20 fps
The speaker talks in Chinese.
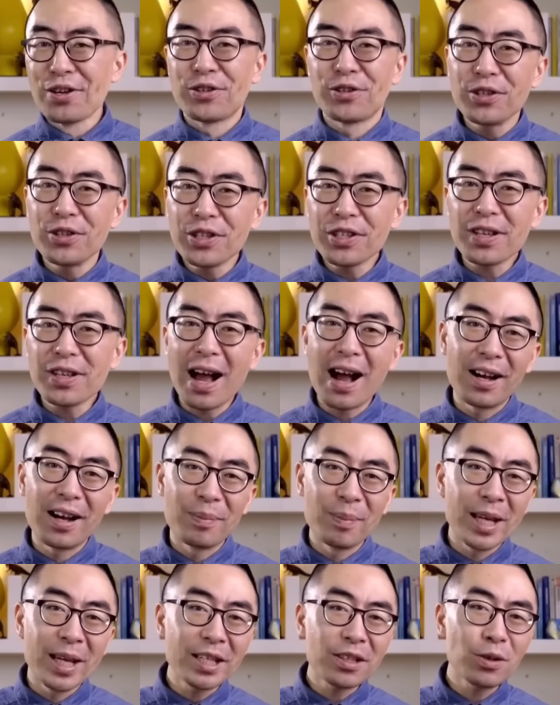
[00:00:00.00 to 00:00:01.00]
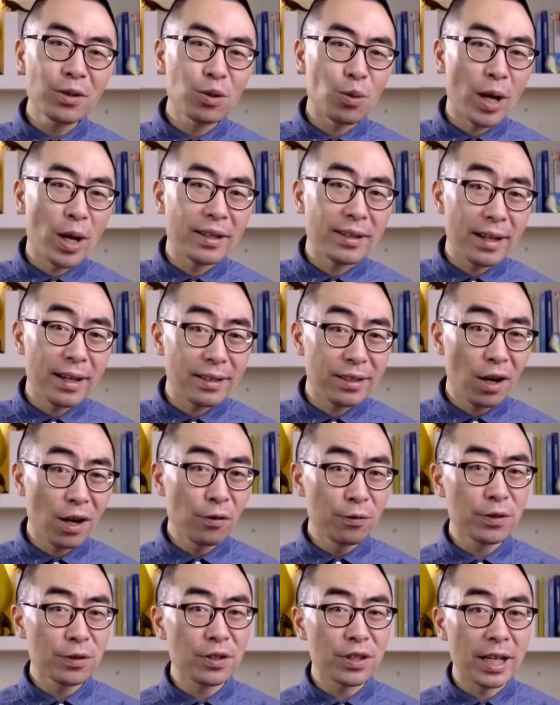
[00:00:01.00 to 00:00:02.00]
实际上，每一艘船在
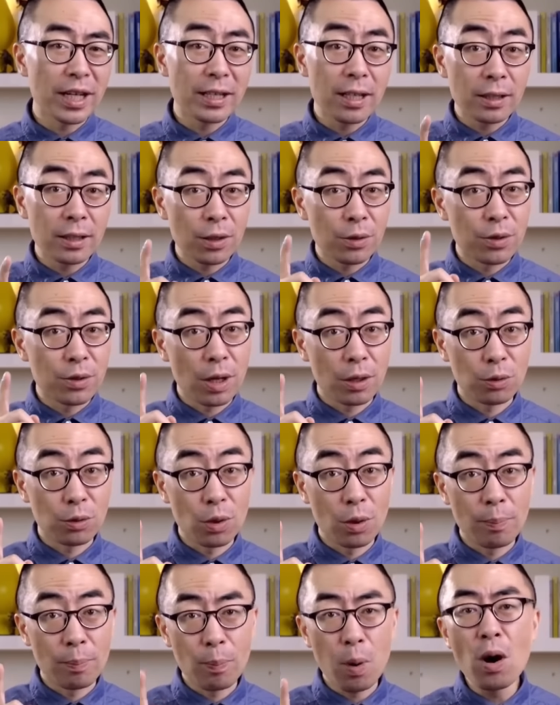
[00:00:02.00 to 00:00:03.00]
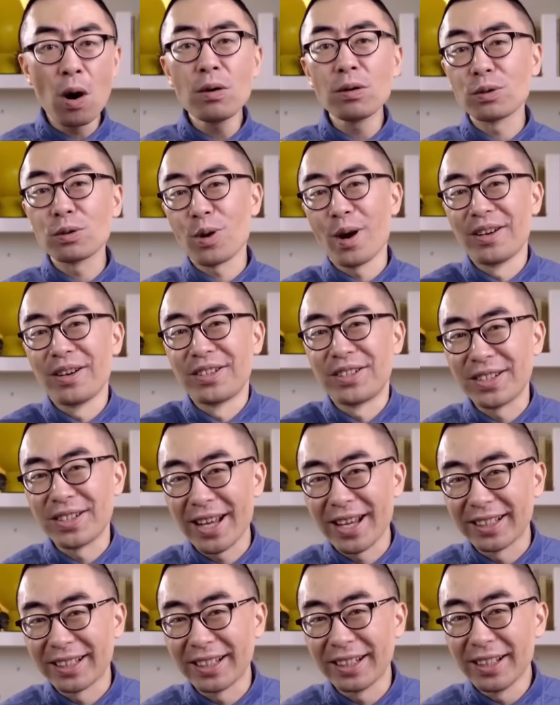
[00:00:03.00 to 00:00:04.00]
交付之前呢，都是要做碰撞
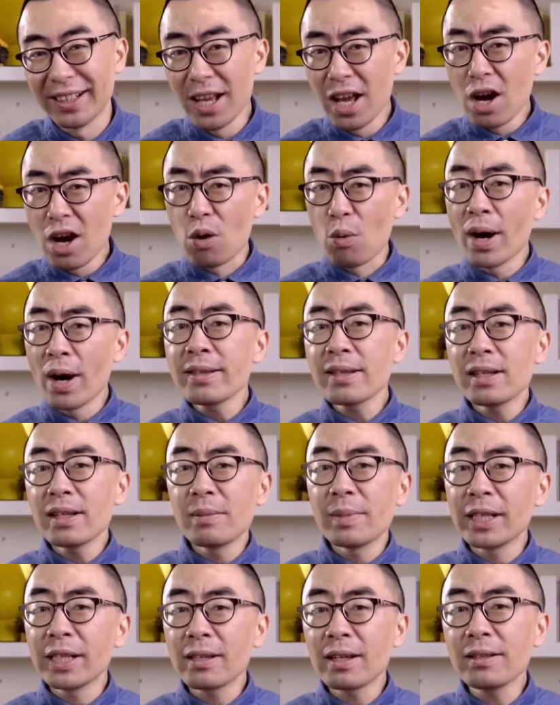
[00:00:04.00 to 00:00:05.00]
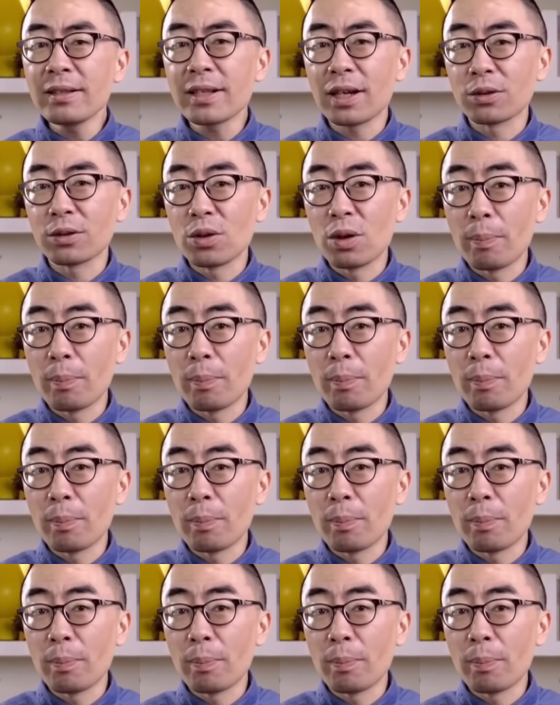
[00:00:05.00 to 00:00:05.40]
试验的，完整的名称叫